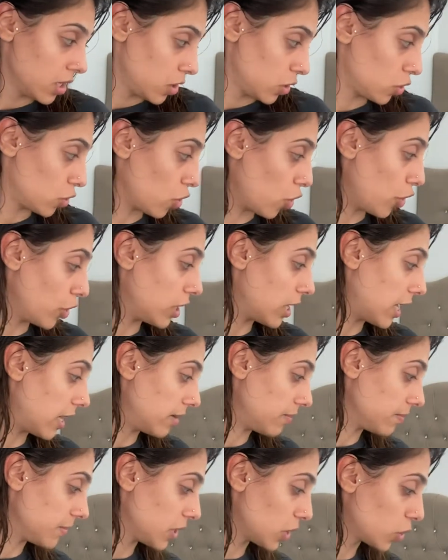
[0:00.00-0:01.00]

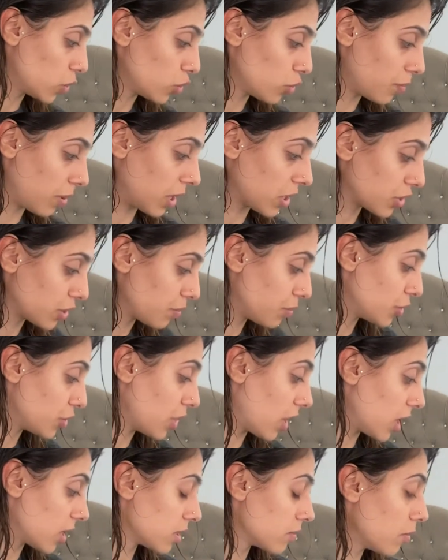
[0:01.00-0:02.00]
Şöyle 2-3 parça bir
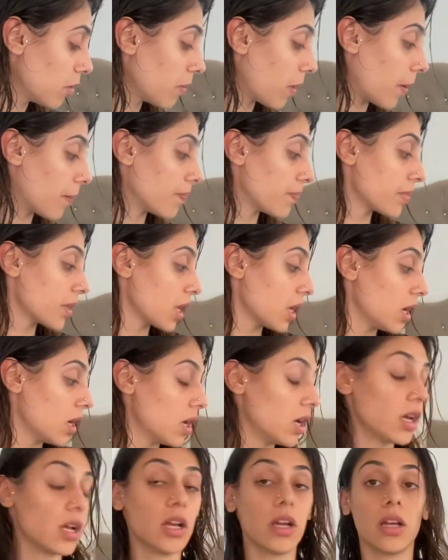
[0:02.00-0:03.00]
şey aldım ama
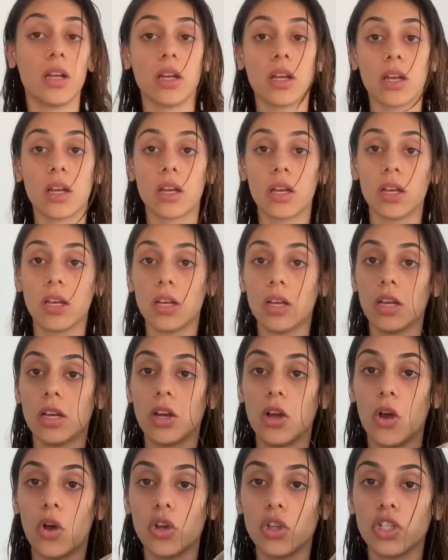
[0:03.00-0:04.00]

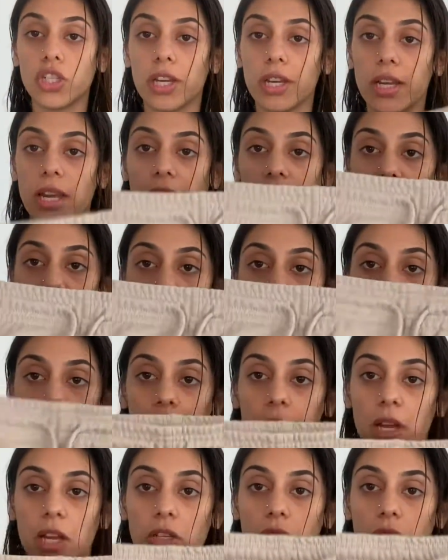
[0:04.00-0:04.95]
önce H&M'den